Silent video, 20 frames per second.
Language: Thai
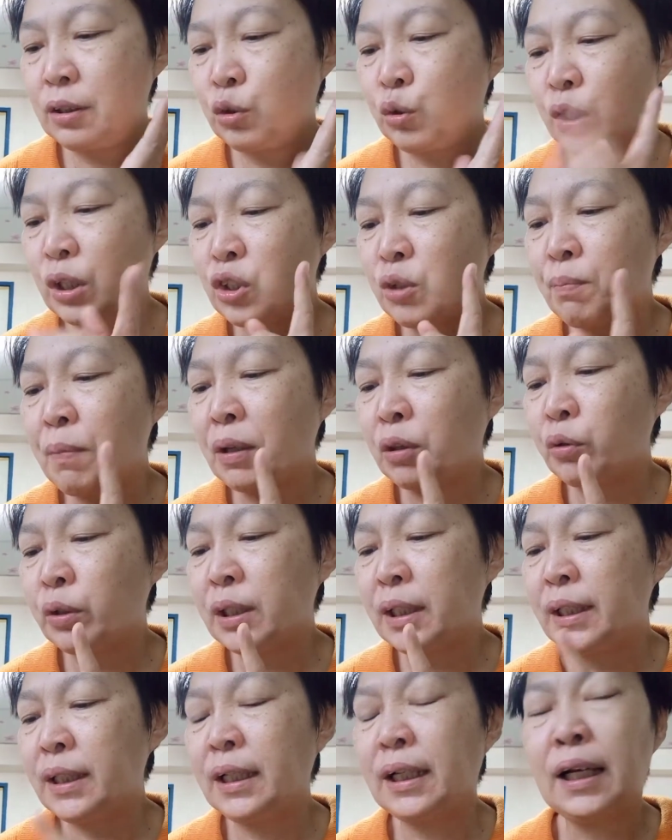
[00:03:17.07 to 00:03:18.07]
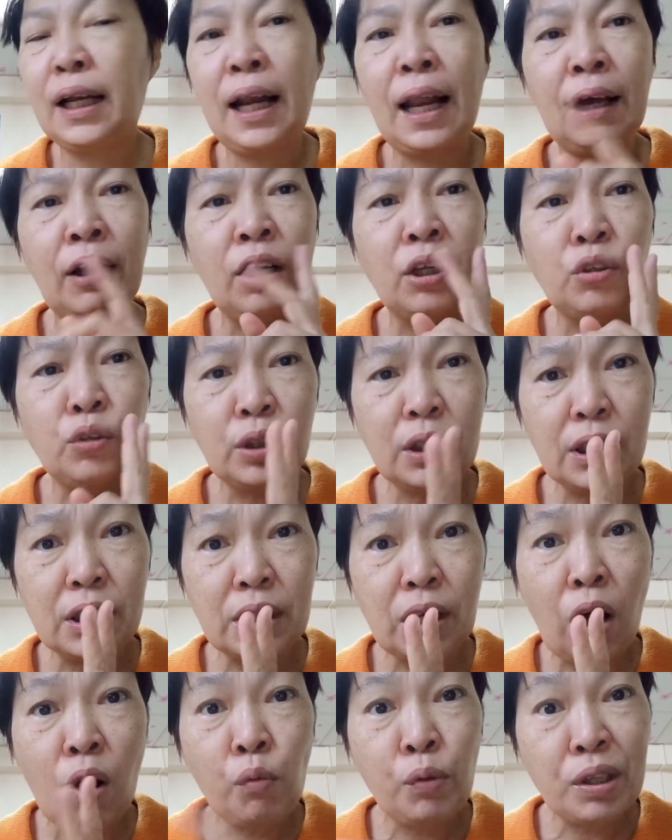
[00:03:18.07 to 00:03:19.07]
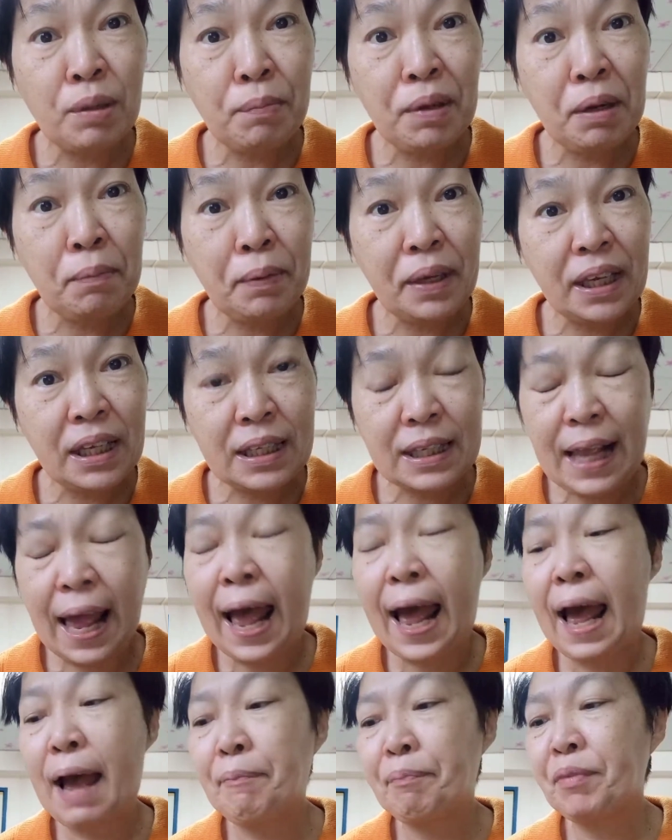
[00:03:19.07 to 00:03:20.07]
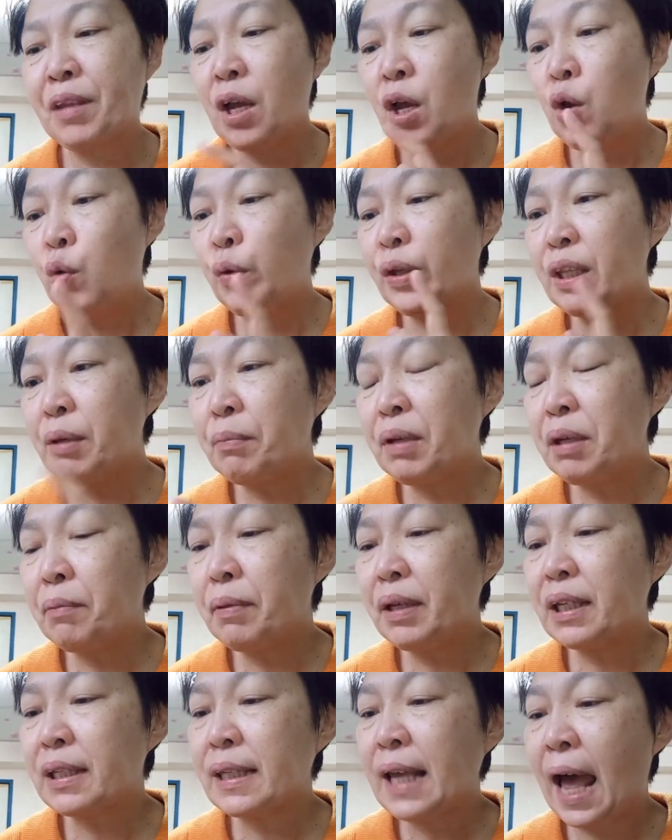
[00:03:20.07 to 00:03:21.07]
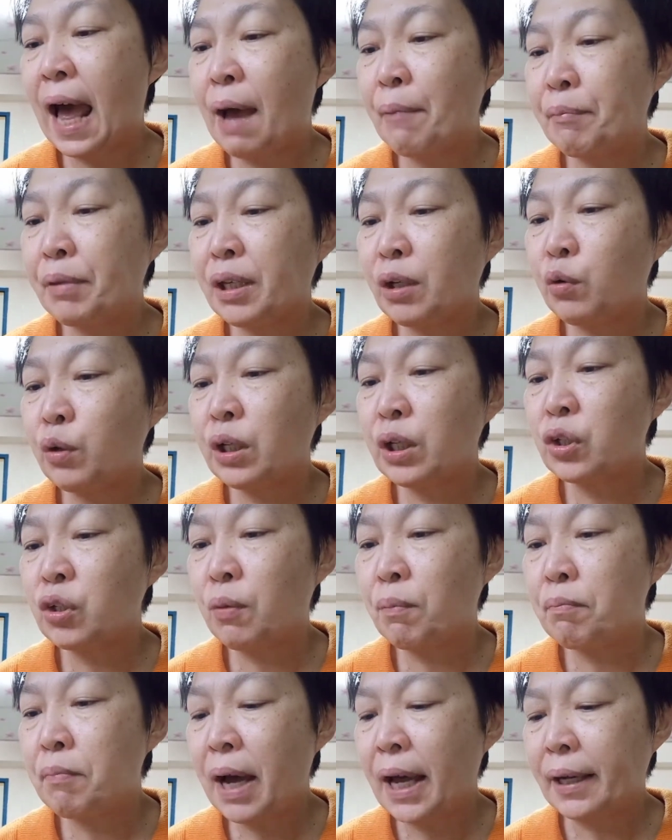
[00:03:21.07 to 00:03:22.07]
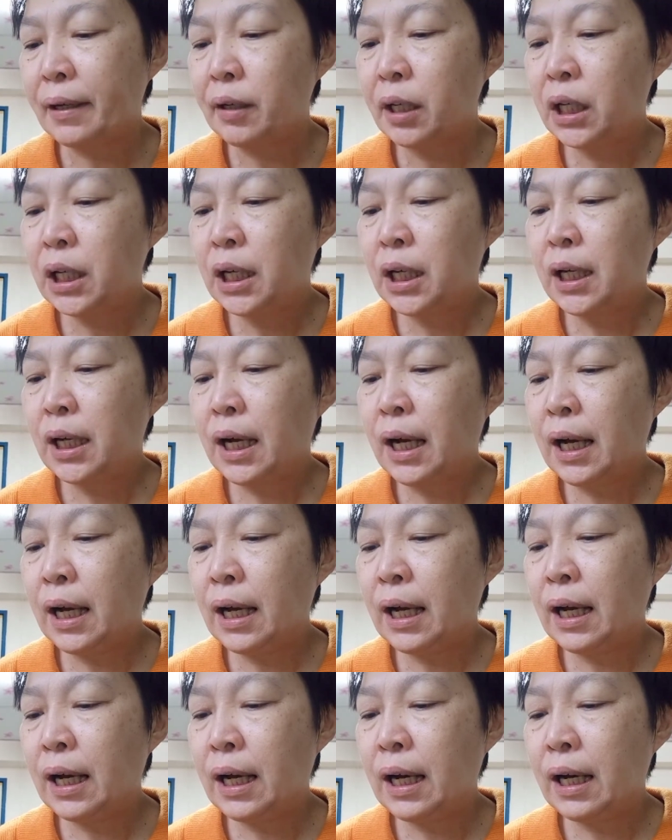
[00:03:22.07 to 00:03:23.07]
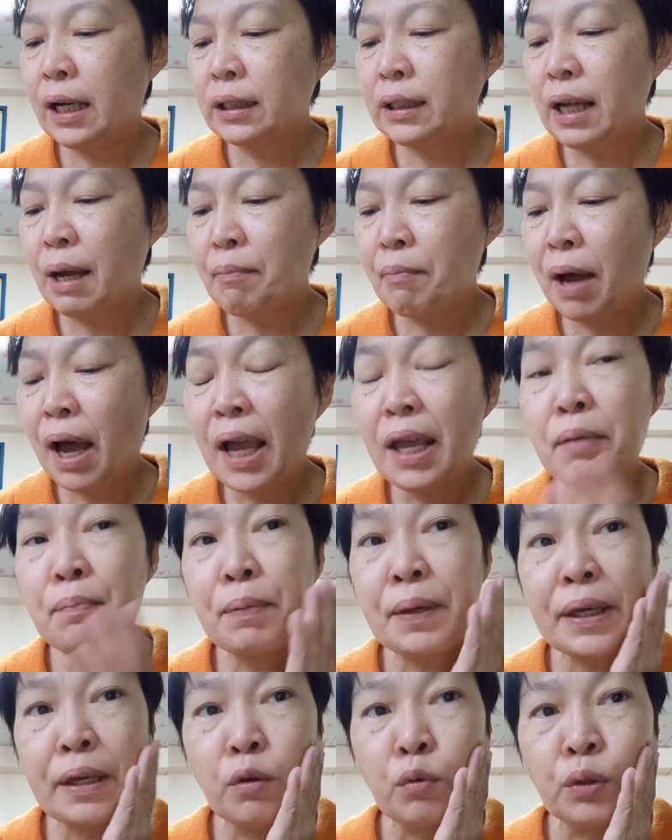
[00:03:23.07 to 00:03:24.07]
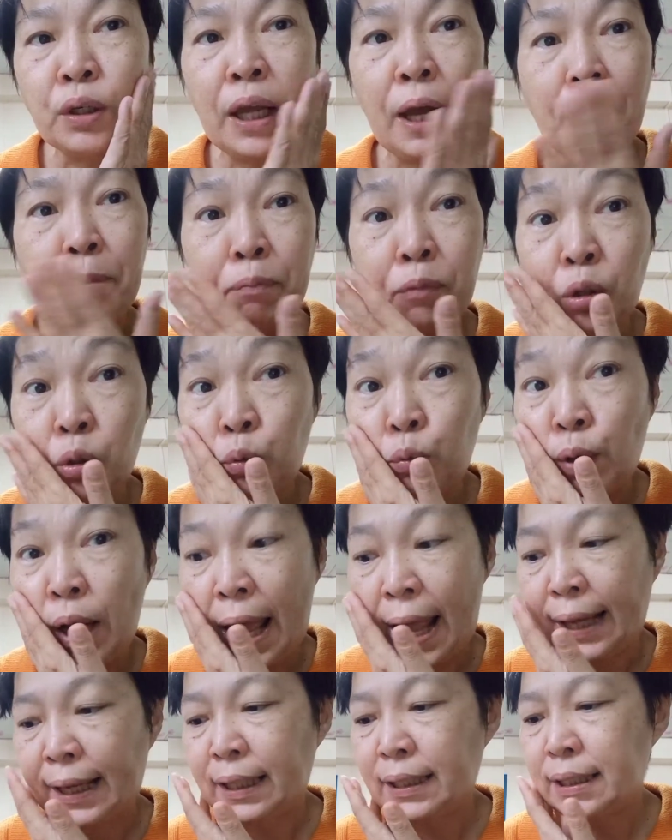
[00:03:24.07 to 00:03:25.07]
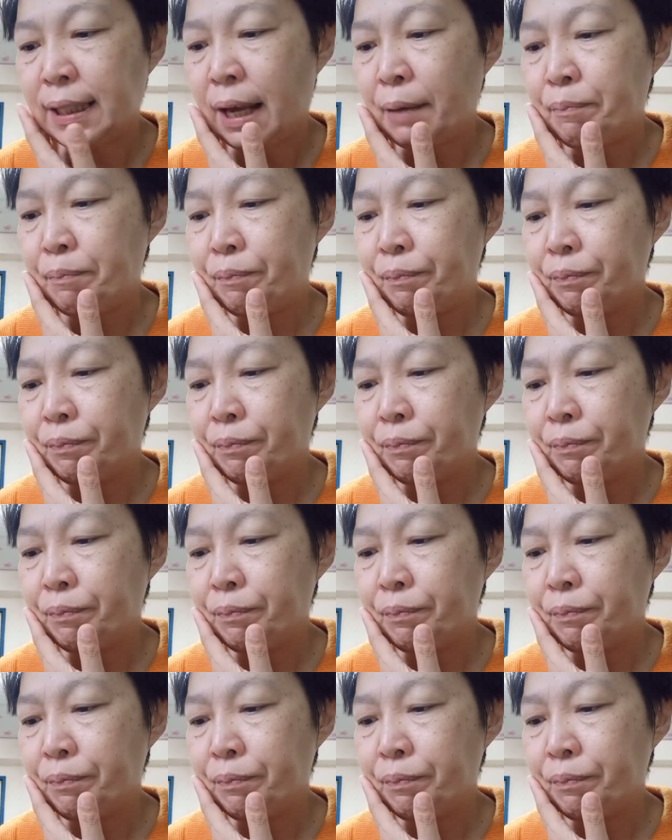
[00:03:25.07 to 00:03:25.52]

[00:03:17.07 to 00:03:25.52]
คุณสมบัติตัวที่ 1 แล้วก็ตัวที่2วิตามิน B3 วิตามิน B3 มีคุณสมบัติทำให้ผิวเนี่ยดูแลกระชับ